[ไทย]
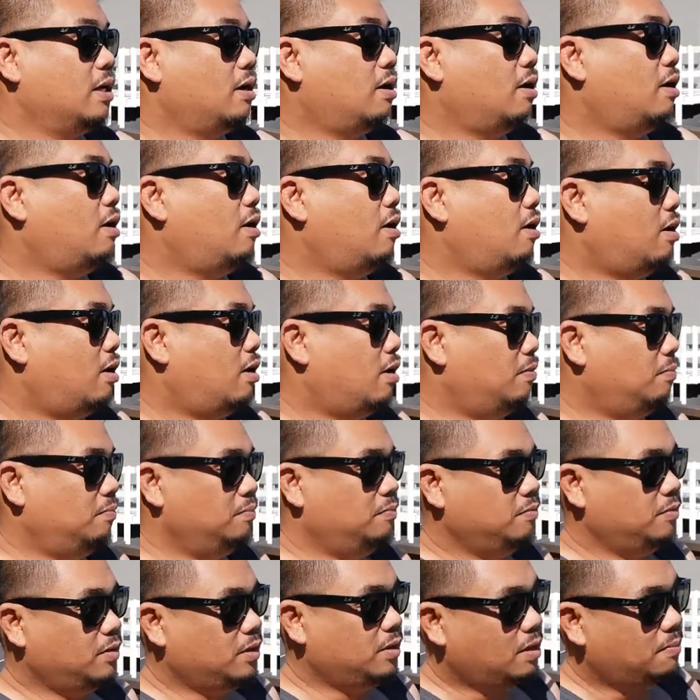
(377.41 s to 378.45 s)
ก็
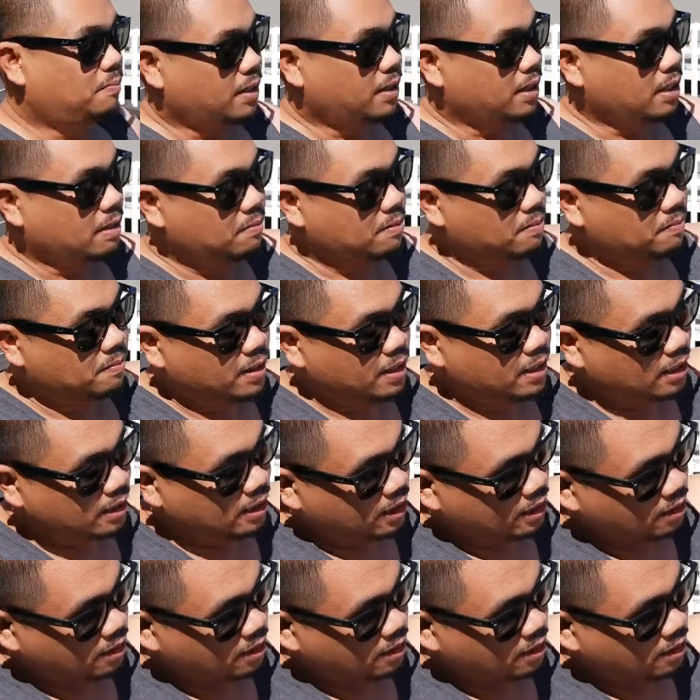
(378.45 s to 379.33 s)
จะเปิดให้เพื่อนๆทางนี้